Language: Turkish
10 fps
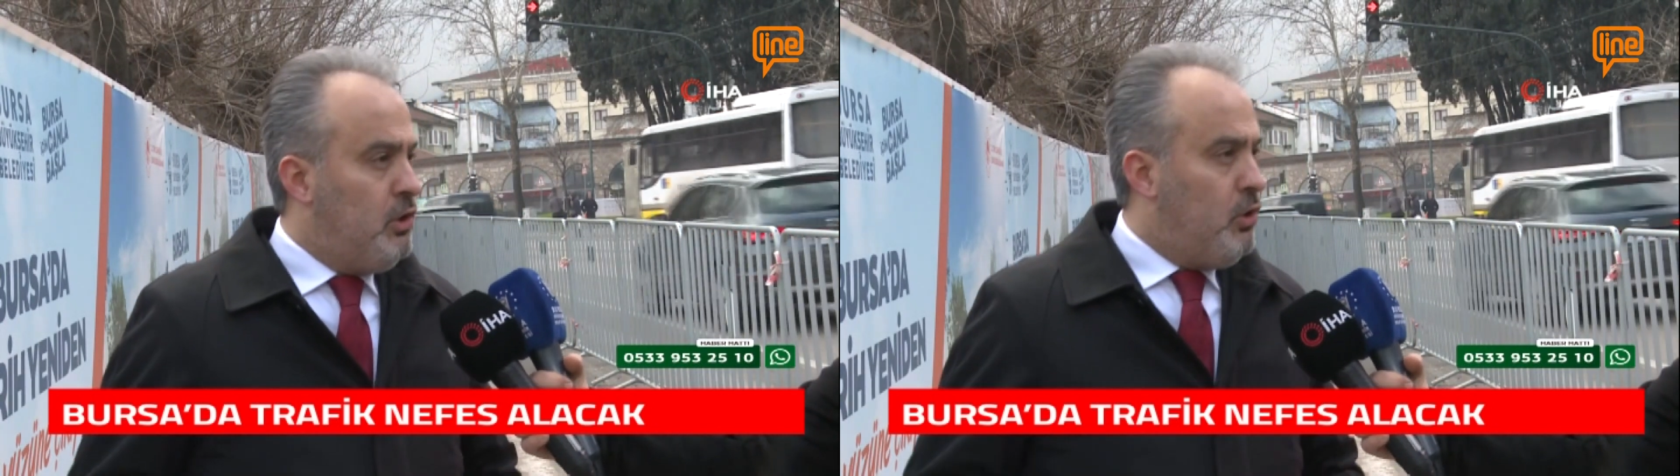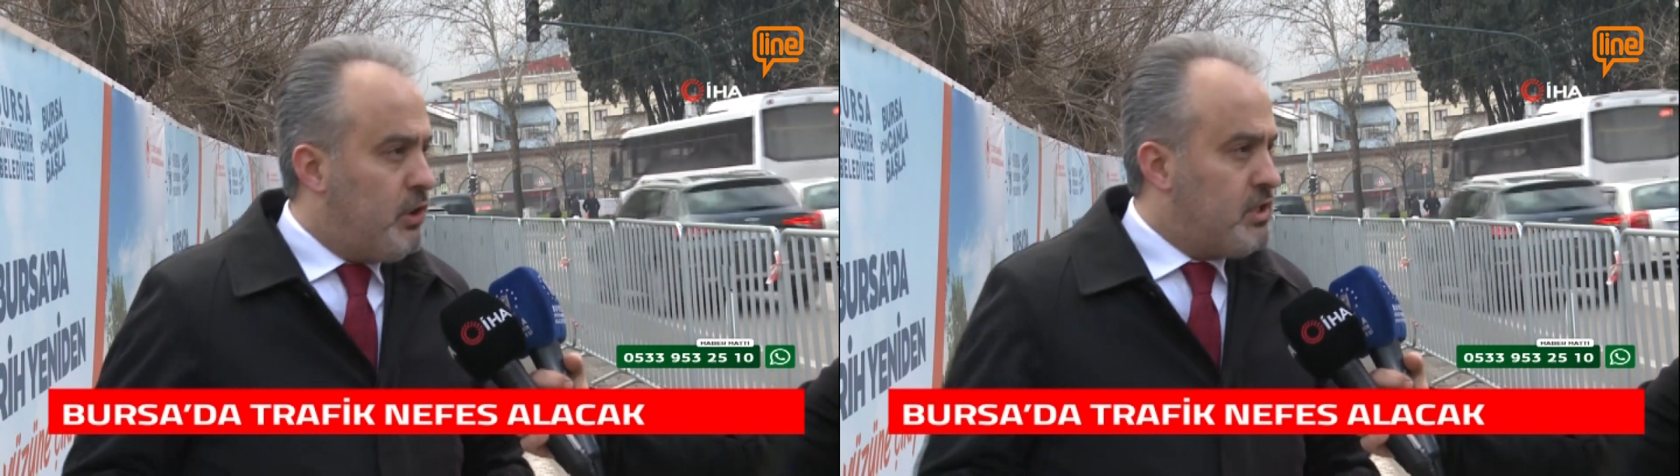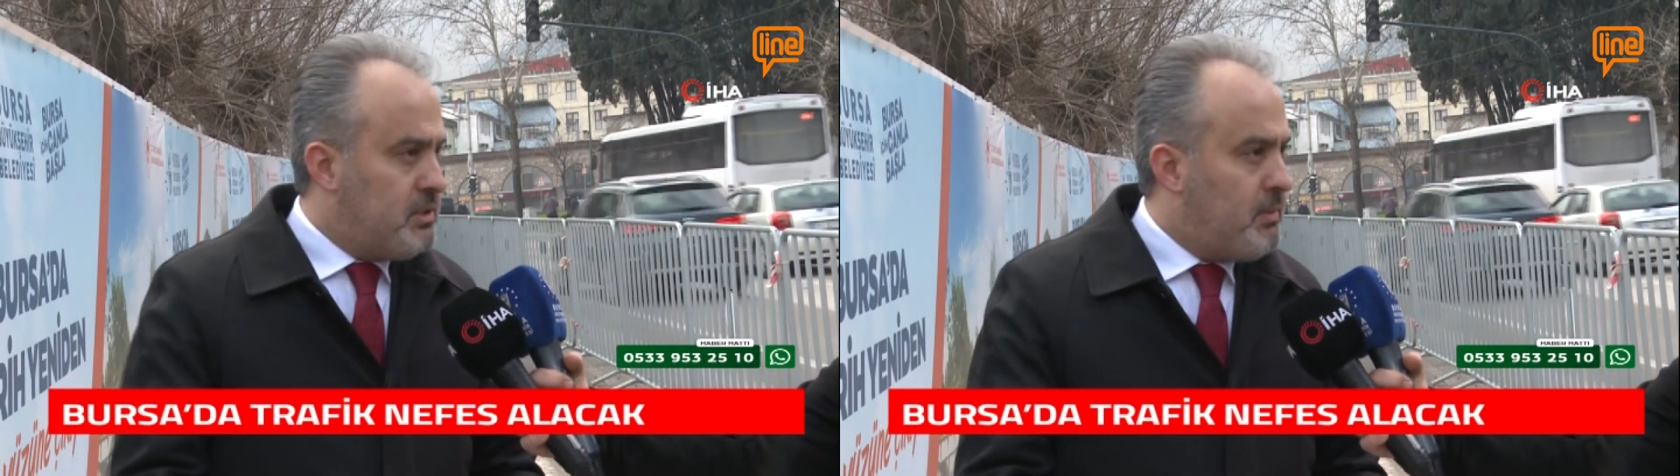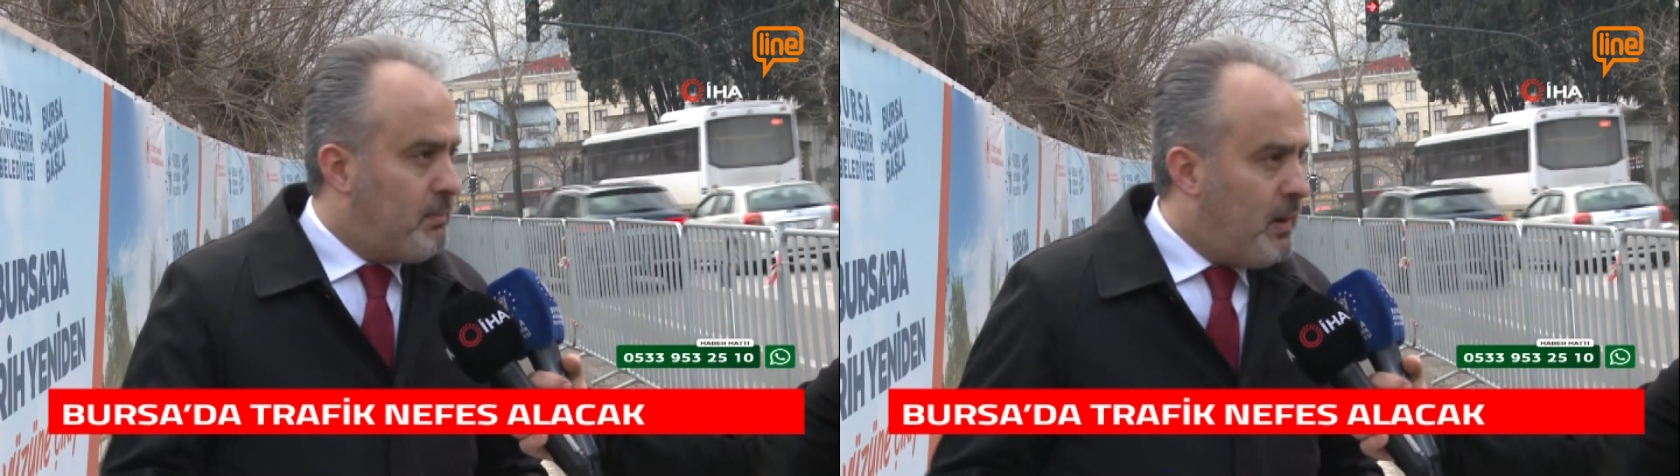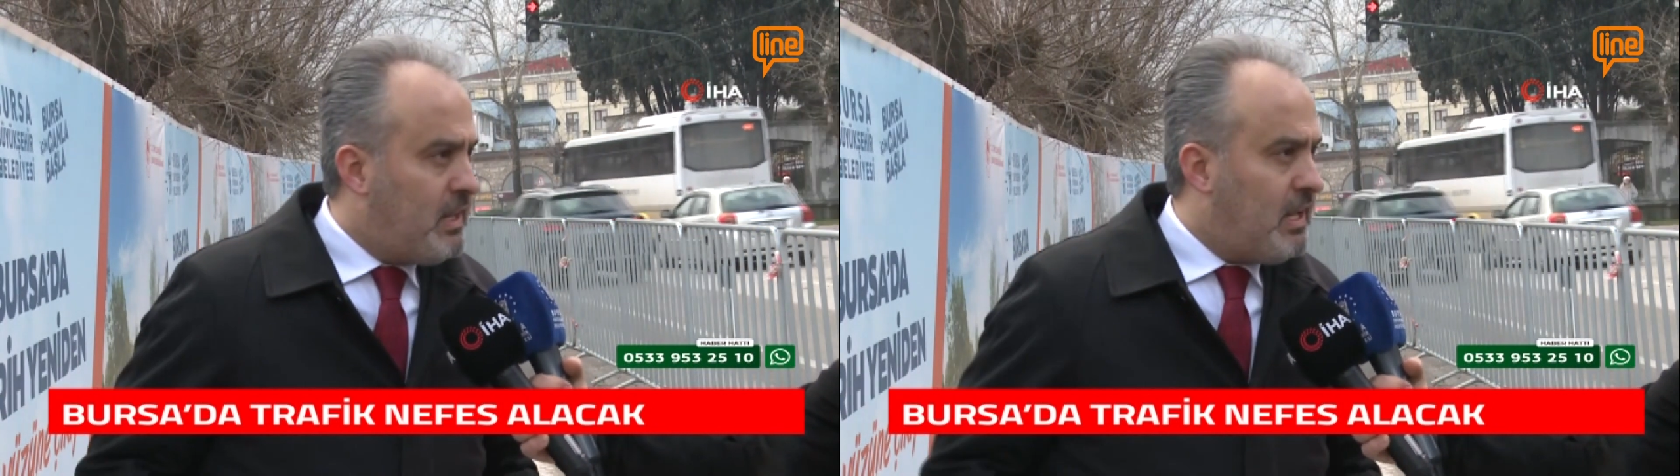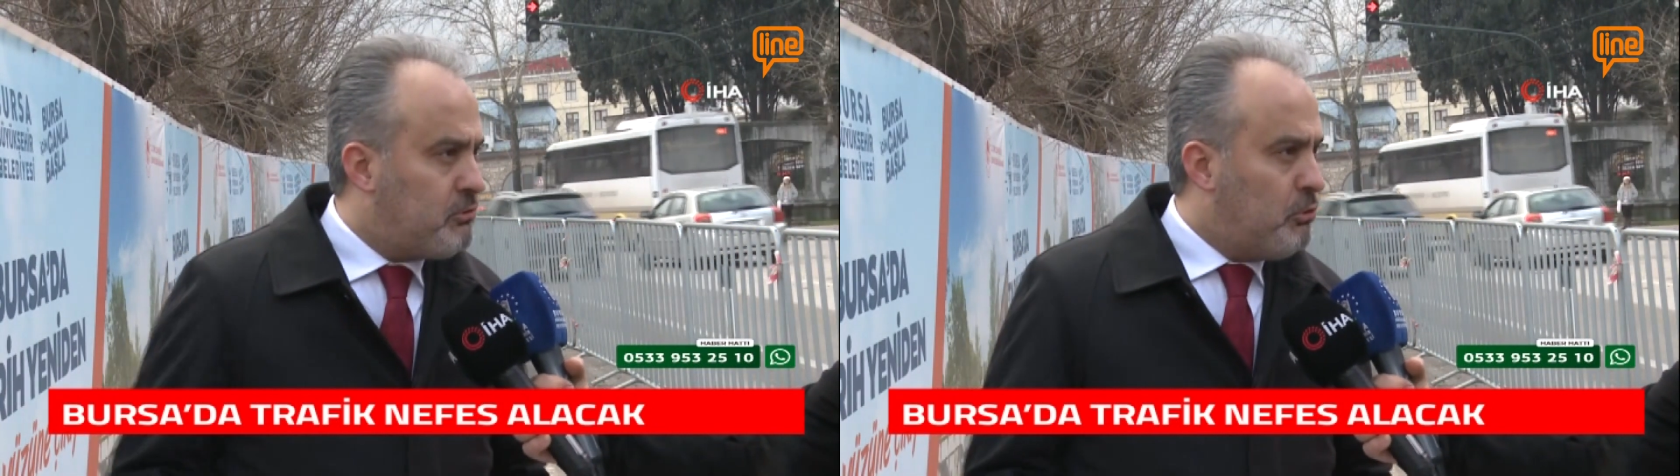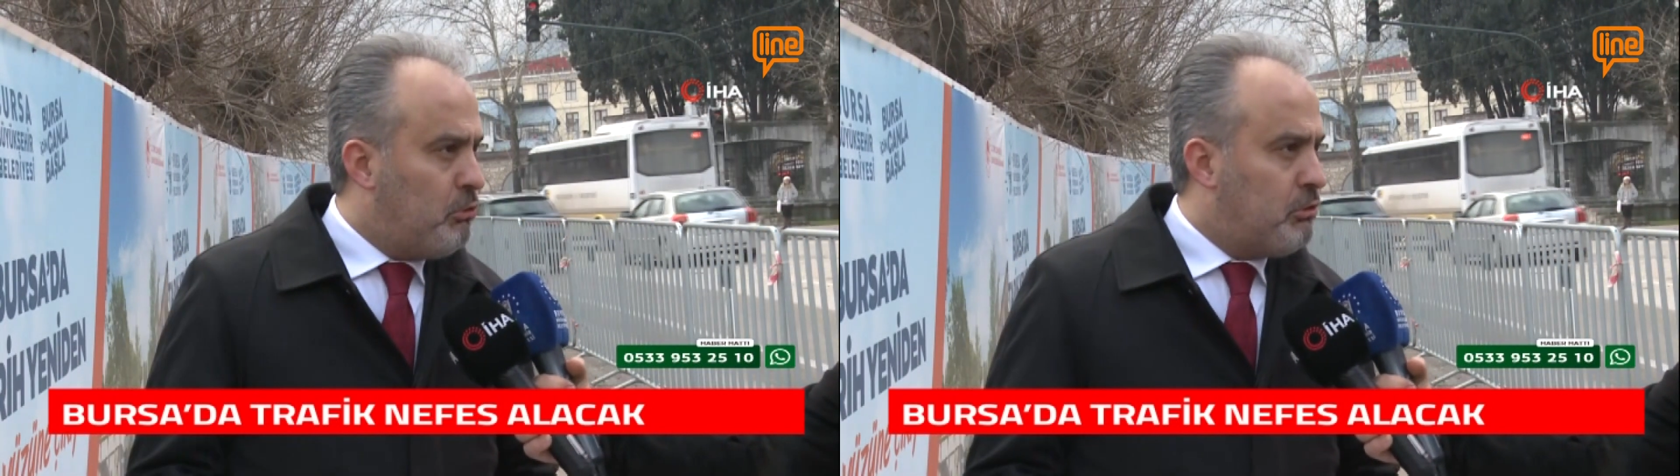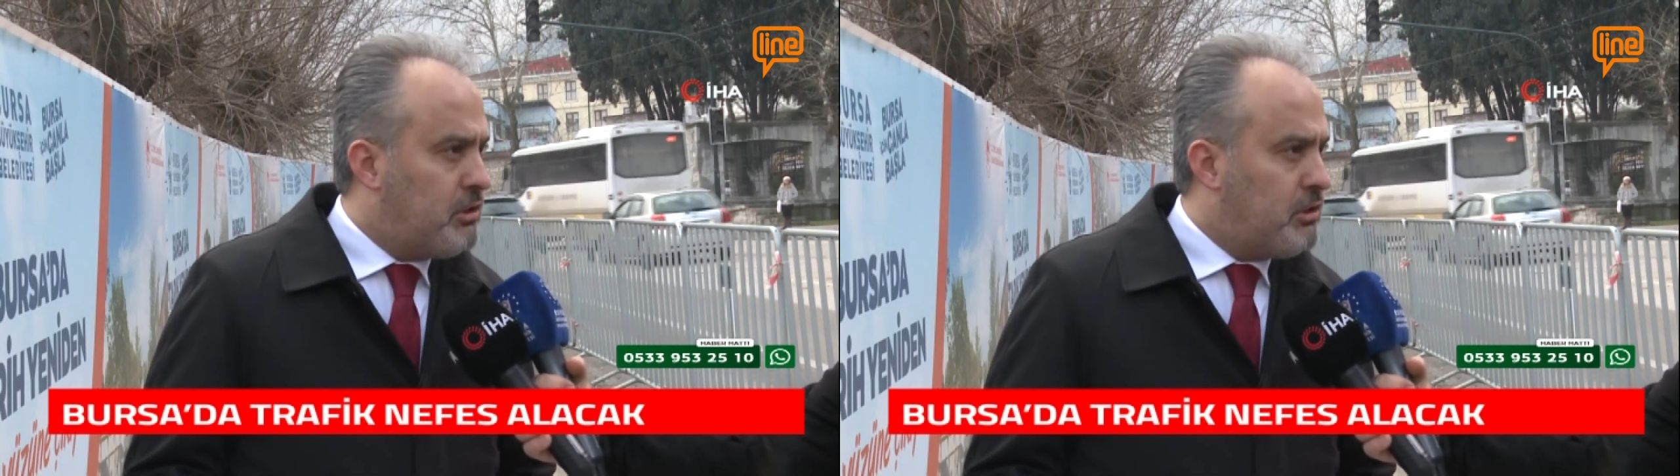orası bir bağlantı yolu.